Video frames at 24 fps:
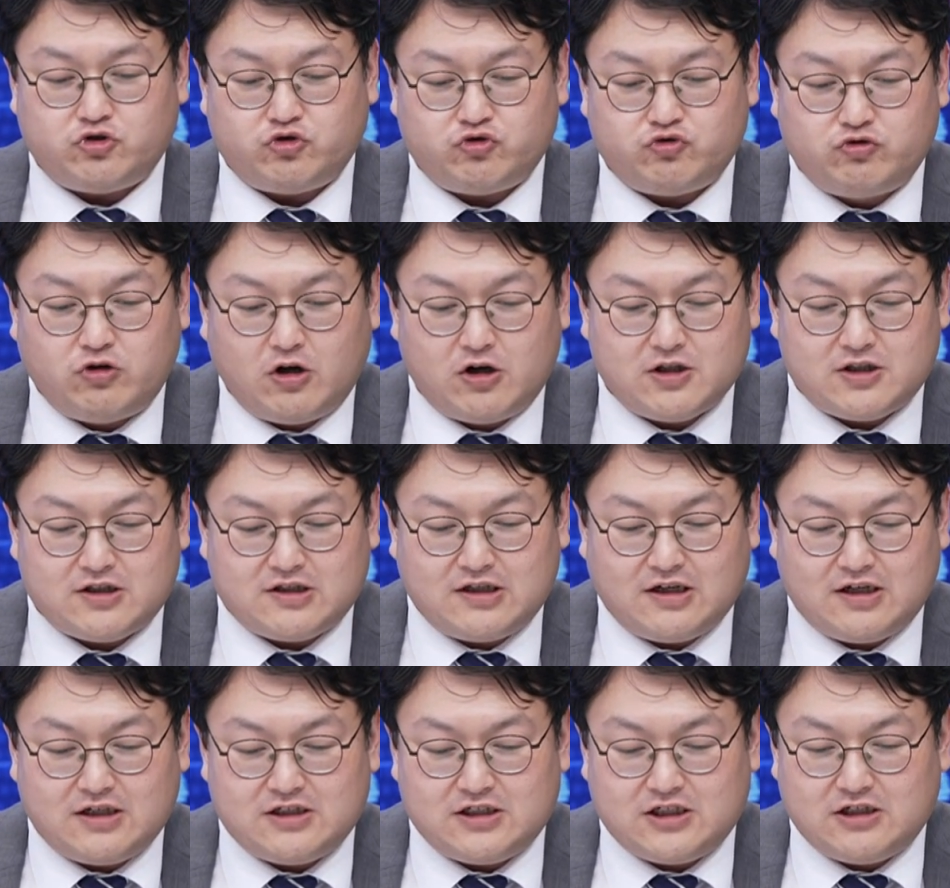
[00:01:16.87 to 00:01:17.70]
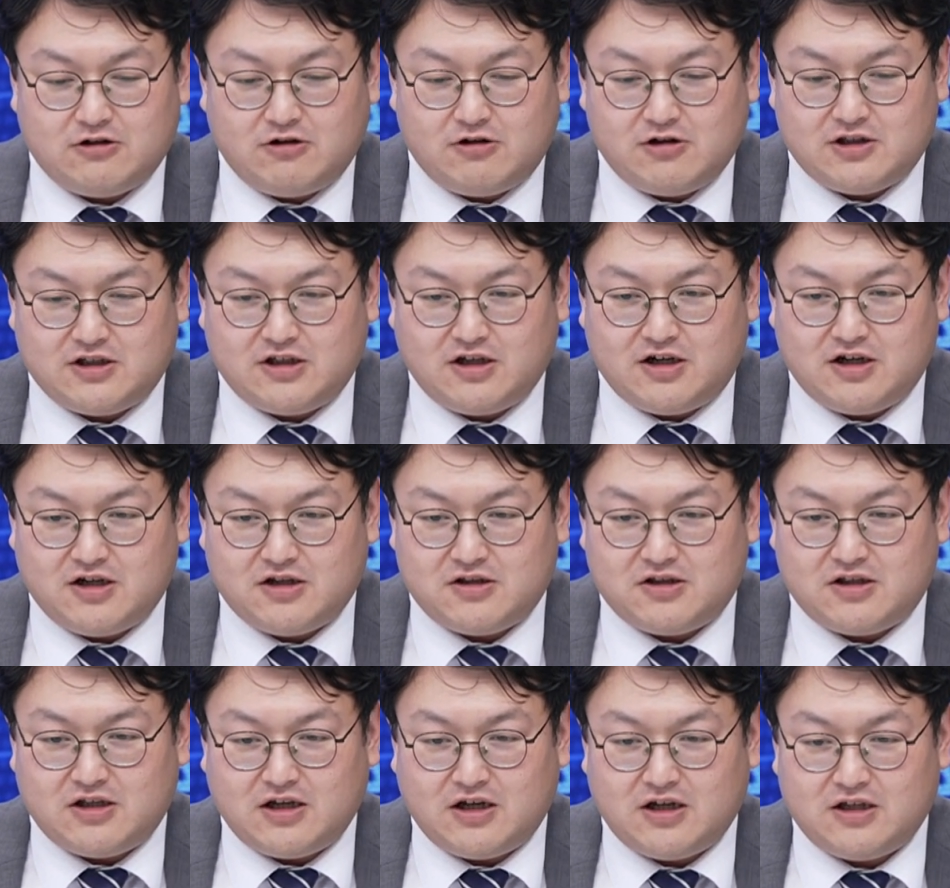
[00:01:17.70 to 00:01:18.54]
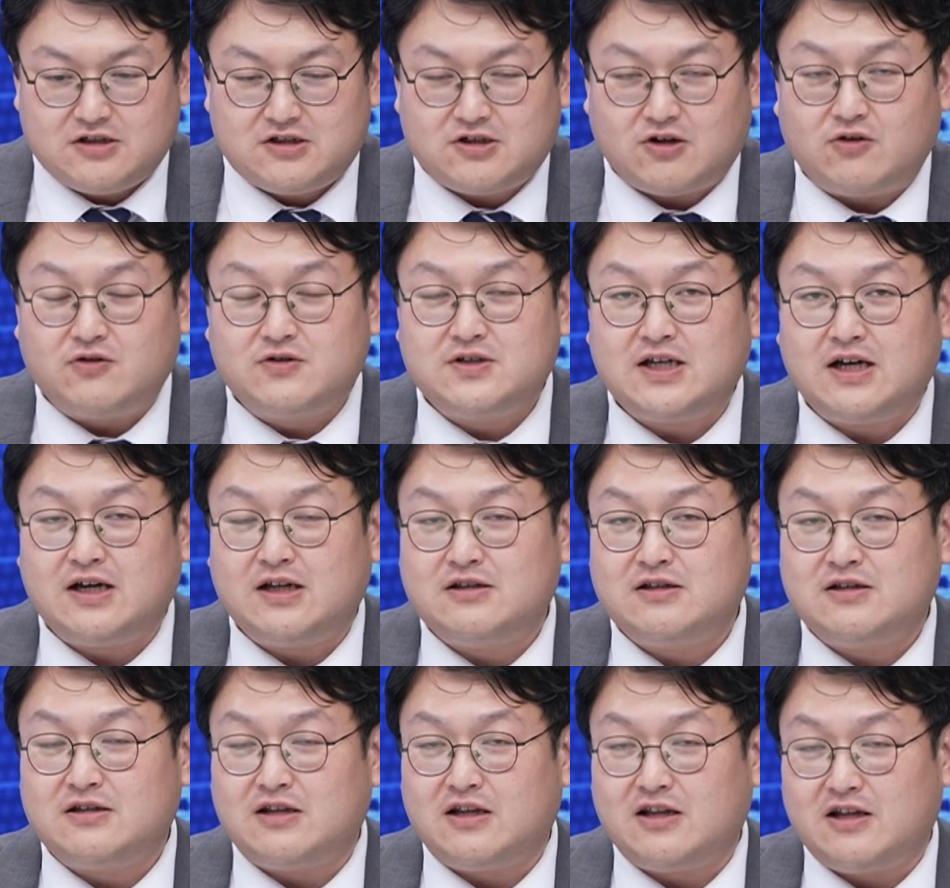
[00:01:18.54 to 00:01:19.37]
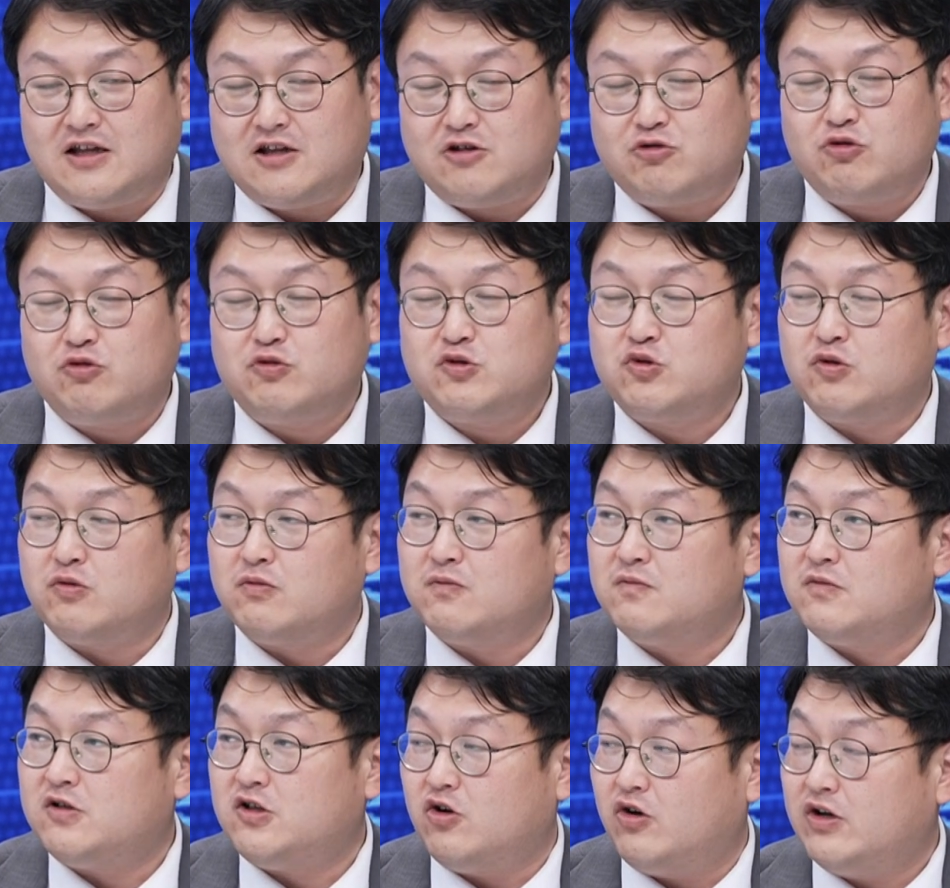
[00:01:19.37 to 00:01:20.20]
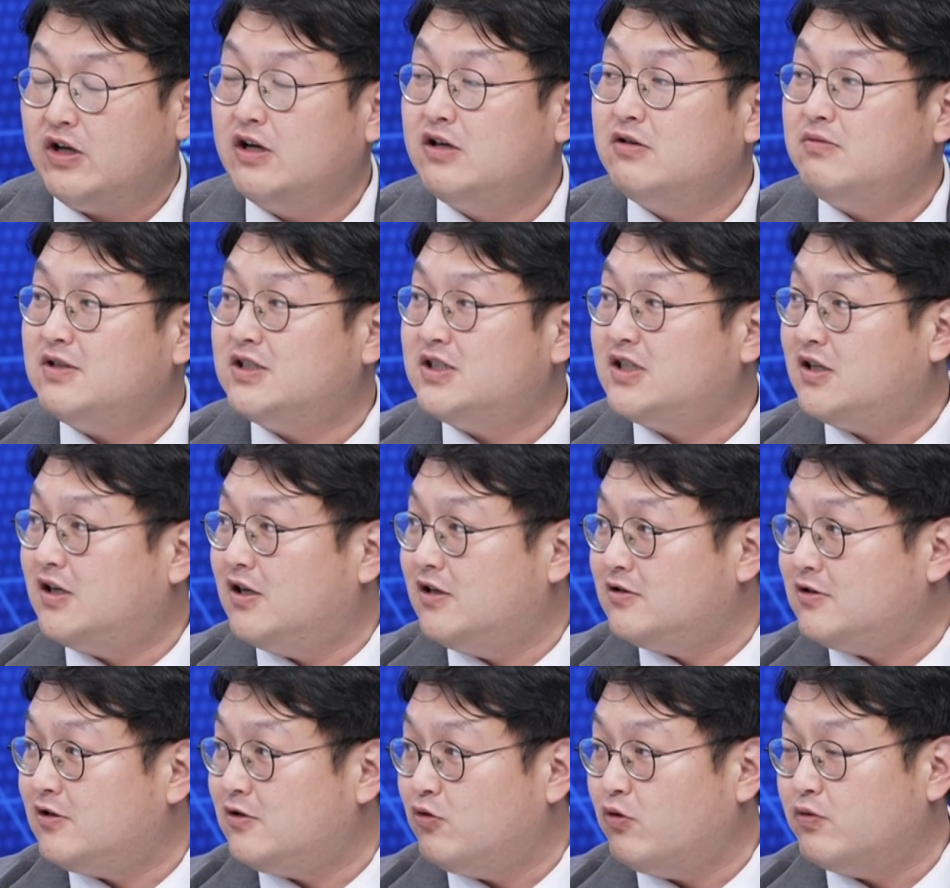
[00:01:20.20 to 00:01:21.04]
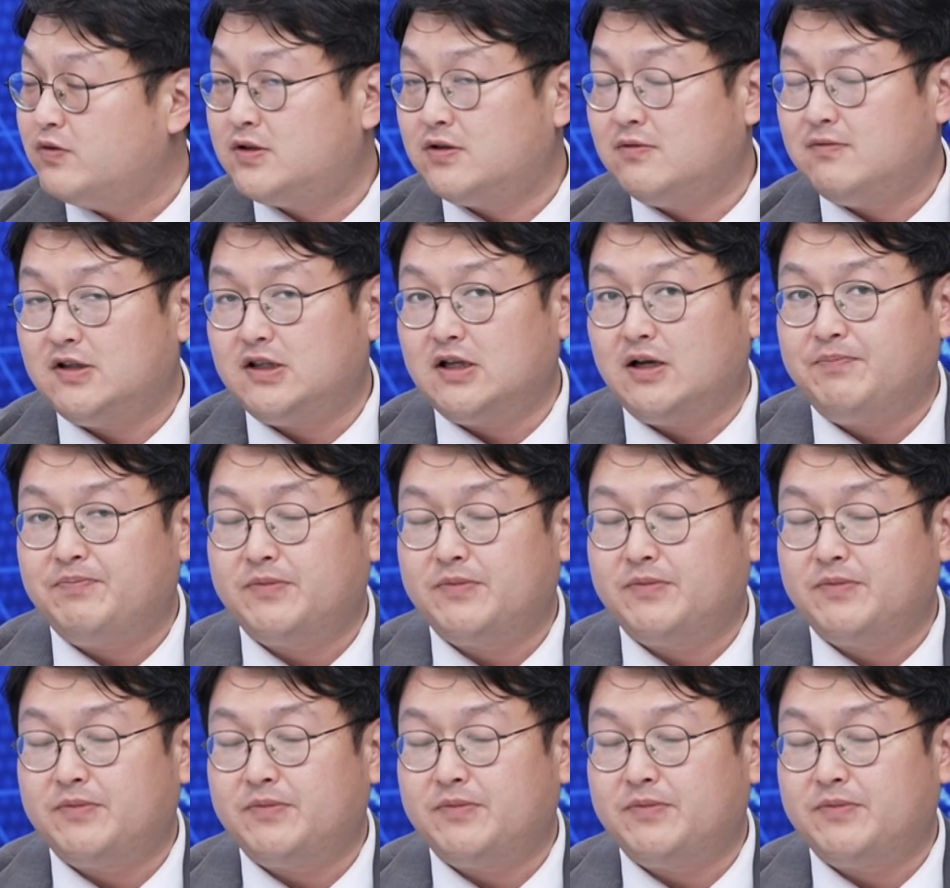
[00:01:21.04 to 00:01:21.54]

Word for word: 유월 달, 칠월 달에 대한 정산에도 좀 영향을 미칠 가능성이 아, 높습니다.